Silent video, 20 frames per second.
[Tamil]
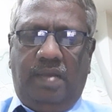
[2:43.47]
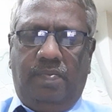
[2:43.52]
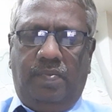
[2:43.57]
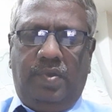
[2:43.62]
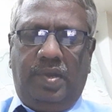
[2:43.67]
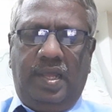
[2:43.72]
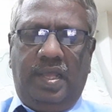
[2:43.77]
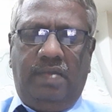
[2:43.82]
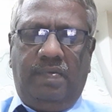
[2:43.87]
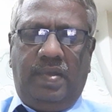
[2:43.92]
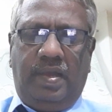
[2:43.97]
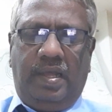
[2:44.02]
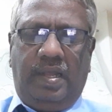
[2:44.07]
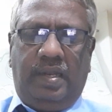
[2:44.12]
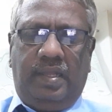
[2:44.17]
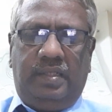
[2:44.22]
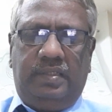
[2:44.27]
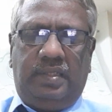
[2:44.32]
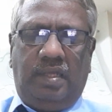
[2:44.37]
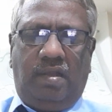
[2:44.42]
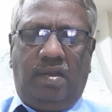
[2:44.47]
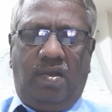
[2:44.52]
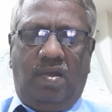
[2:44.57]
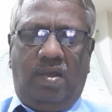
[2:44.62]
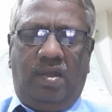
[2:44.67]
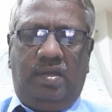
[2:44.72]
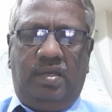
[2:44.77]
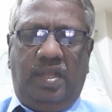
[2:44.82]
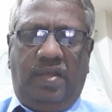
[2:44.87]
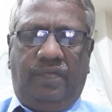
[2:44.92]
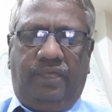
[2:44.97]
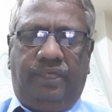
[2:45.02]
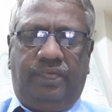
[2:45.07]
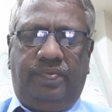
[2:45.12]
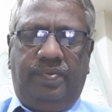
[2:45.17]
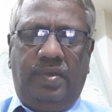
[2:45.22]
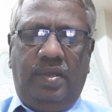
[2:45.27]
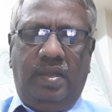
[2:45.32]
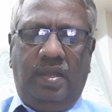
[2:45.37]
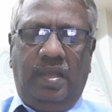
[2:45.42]
முனைவர் ஜெரார்ட் எஃப்
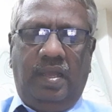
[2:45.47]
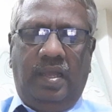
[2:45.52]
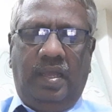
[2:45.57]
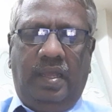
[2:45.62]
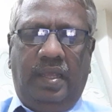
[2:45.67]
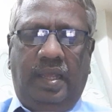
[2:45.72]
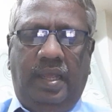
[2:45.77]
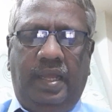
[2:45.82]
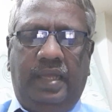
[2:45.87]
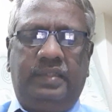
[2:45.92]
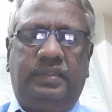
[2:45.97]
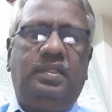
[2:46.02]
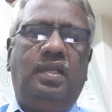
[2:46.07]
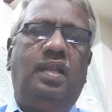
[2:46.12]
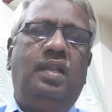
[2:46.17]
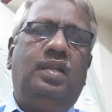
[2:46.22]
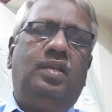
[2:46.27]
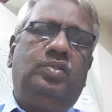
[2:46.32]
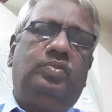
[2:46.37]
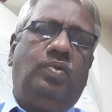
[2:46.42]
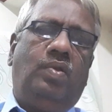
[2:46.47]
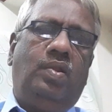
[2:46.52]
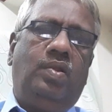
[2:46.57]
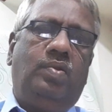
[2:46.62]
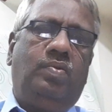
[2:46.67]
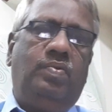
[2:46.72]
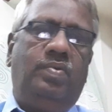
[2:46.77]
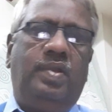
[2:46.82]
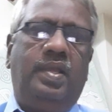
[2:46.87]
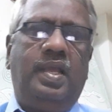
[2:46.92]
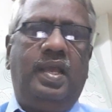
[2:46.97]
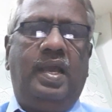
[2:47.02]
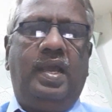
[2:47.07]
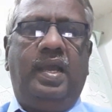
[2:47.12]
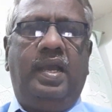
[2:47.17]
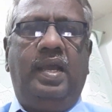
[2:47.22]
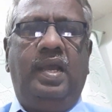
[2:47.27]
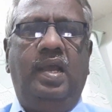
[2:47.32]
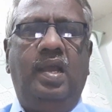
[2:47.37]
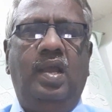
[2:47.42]
ஹேசல் என்று சொல்லக்கூடிய
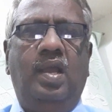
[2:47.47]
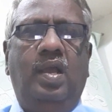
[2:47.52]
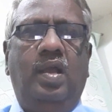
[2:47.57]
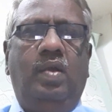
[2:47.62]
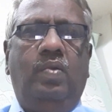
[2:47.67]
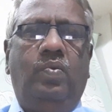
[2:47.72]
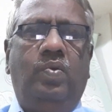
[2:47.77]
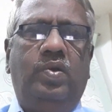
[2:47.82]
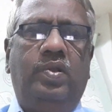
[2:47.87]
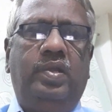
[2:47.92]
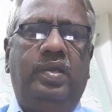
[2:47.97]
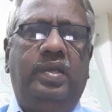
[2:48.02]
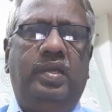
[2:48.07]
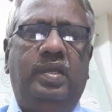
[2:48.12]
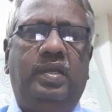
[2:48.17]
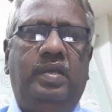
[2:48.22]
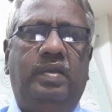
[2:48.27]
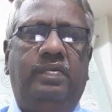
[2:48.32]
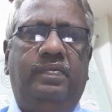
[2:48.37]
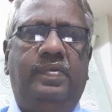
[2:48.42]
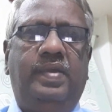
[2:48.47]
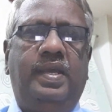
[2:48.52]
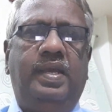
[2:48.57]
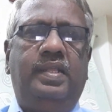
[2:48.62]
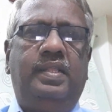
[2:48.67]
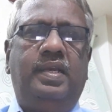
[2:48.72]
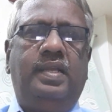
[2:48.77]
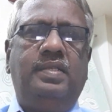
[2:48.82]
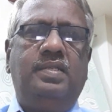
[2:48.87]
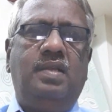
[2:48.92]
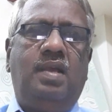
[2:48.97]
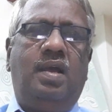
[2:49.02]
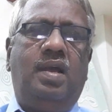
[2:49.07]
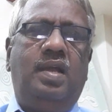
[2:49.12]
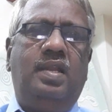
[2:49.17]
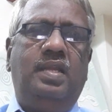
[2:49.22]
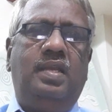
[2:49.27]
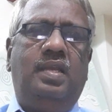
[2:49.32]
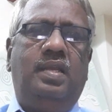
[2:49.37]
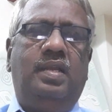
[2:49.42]
ஒரு வேத
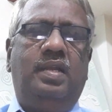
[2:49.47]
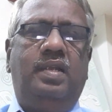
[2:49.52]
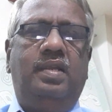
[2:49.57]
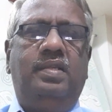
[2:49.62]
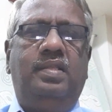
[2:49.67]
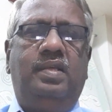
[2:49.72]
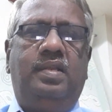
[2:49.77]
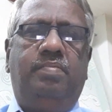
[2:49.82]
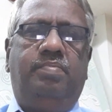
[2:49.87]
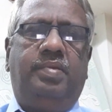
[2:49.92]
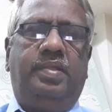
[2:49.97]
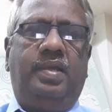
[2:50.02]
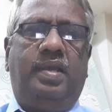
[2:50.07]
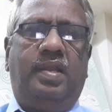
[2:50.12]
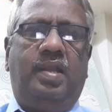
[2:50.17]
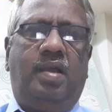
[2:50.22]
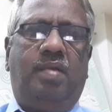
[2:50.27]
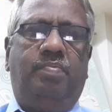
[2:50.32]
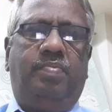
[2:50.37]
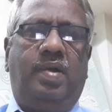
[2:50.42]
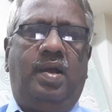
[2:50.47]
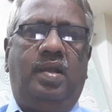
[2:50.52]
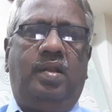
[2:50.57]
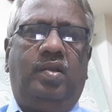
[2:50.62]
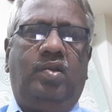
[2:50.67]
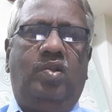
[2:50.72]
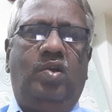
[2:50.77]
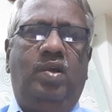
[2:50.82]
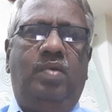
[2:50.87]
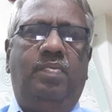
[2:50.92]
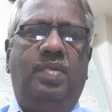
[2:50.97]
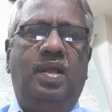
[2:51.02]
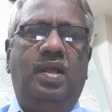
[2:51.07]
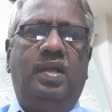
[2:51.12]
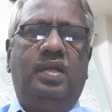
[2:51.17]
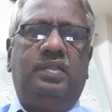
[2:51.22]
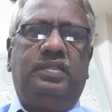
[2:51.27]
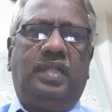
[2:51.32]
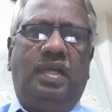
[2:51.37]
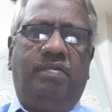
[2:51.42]
ஞானி எழுதியிருப்பதை நாம் பார்க்கிறோம்
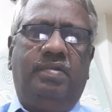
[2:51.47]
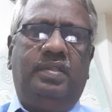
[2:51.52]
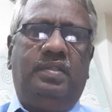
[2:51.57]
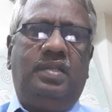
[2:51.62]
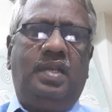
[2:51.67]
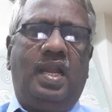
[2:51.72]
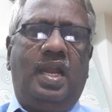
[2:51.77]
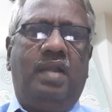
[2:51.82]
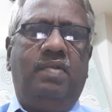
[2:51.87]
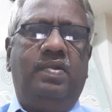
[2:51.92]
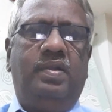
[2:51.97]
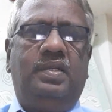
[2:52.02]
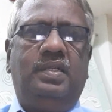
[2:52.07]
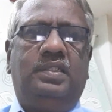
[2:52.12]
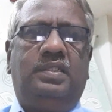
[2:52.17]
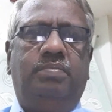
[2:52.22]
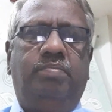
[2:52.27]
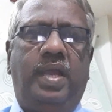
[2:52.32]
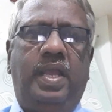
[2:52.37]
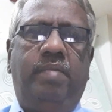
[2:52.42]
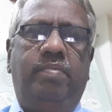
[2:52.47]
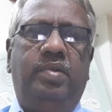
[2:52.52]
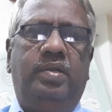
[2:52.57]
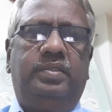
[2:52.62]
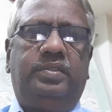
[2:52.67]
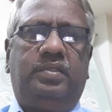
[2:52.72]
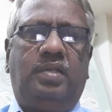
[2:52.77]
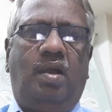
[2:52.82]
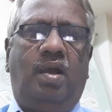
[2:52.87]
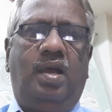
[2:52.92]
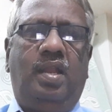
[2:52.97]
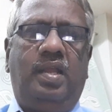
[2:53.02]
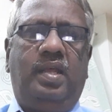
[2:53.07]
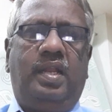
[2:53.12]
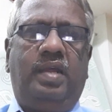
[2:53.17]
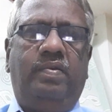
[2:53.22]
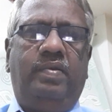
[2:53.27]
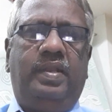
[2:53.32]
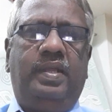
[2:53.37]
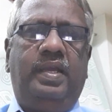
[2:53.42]
செவன்த் அட்வென்டிஸ்ட் பைபிள்
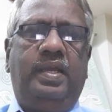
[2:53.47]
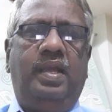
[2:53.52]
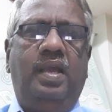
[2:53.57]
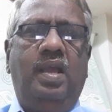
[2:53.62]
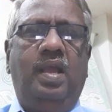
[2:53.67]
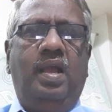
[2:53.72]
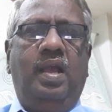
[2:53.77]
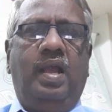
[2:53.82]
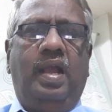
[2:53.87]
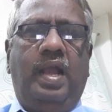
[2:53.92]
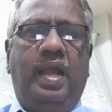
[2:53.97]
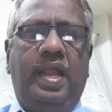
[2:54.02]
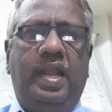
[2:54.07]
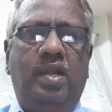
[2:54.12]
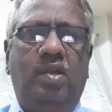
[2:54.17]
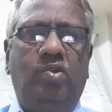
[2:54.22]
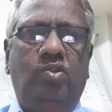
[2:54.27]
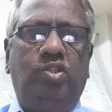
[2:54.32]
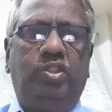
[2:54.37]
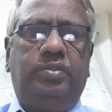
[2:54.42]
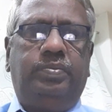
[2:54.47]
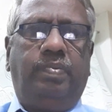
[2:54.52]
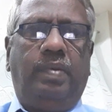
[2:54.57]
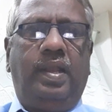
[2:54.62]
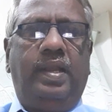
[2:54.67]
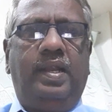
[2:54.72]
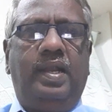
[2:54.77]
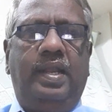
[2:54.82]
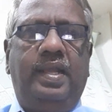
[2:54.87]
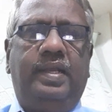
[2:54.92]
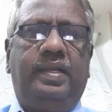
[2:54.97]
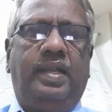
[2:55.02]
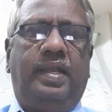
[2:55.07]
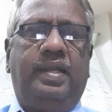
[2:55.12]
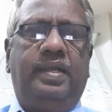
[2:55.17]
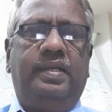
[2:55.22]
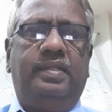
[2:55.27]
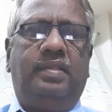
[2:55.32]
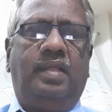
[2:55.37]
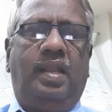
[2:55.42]
ஸ்காலர் அவர் ஆண்ட்ரூஸ்
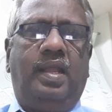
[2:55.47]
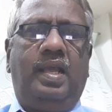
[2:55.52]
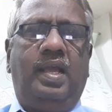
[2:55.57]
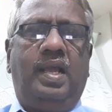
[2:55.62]
பல்கலைக்கழகத்தில்